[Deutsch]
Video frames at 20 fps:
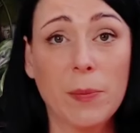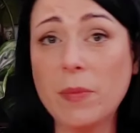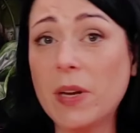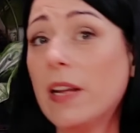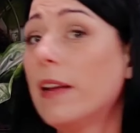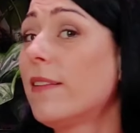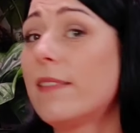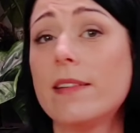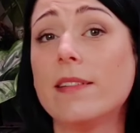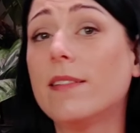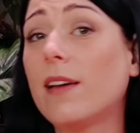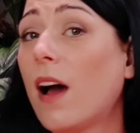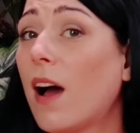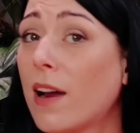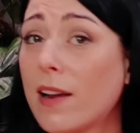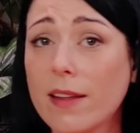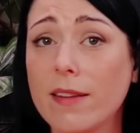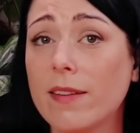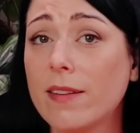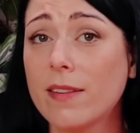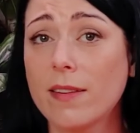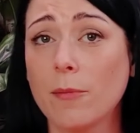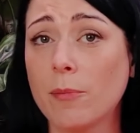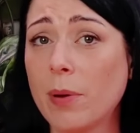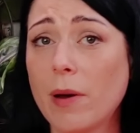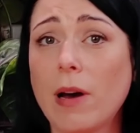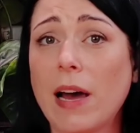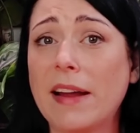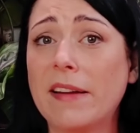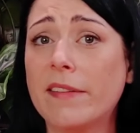am nächsten Tag ist
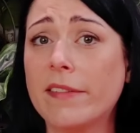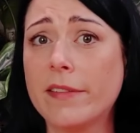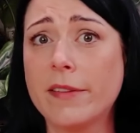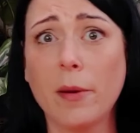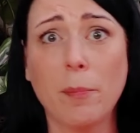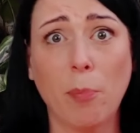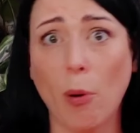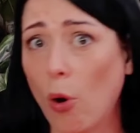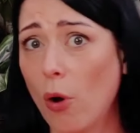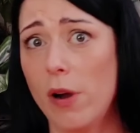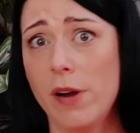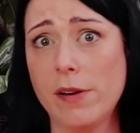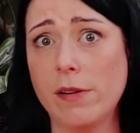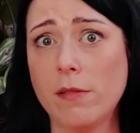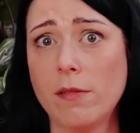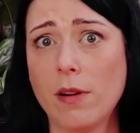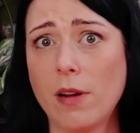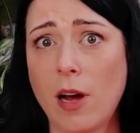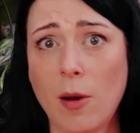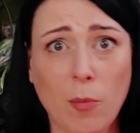bereits der Pollen